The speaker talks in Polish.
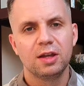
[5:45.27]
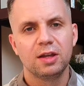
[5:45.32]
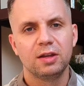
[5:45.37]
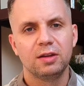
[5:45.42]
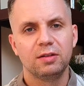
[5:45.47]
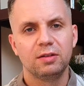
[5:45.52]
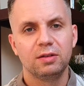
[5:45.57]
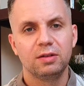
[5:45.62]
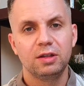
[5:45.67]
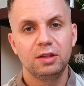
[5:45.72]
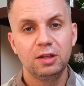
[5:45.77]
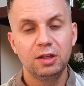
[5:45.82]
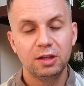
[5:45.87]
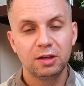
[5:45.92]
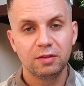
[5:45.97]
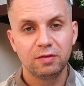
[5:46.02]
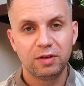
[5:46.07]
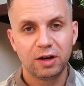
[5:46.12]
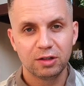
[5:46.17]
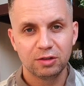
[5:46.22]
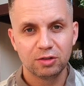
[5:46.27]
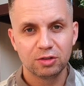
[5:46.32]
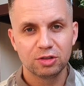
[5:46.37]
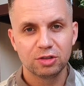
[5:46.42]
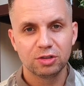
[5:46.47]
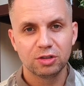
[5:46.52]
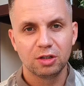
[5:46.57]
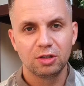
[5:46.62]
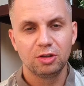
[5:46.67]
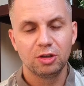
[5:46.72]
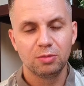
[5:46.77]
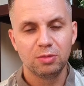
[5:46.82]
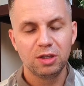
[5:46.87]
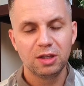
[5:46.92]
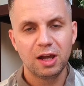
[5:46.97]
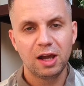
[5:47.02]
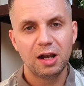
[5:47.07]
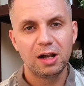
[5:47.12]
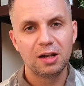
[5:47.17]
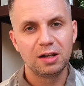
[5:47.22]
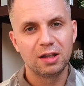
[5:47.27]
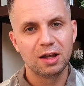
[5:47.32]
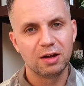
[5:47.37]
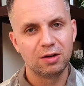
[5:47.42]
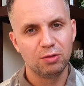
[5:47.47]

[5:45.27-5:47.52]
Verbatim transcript: E, ich wartość nominalna,